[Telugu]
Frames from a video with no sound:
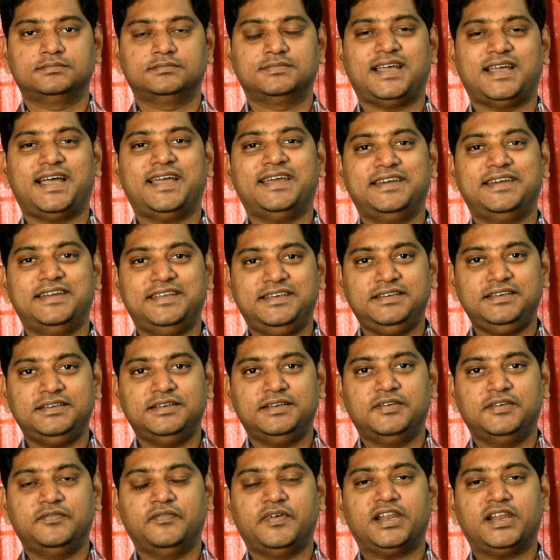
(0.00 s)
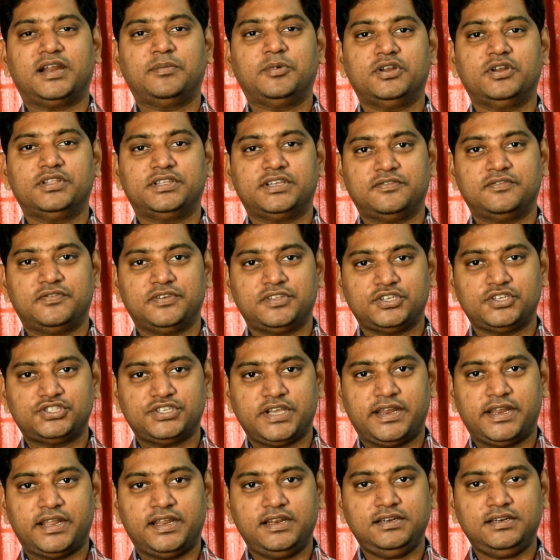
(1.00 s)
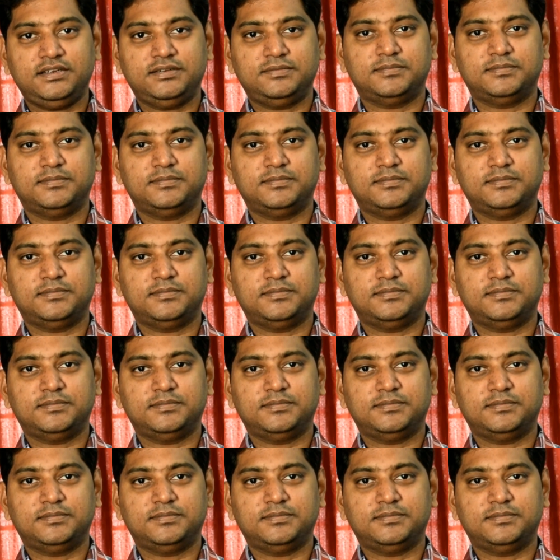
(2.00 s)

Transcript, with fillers: హాయ్ అండి వెల్కమ్ టు నిఖిల్ ఫిజిక్స్ ఛానల్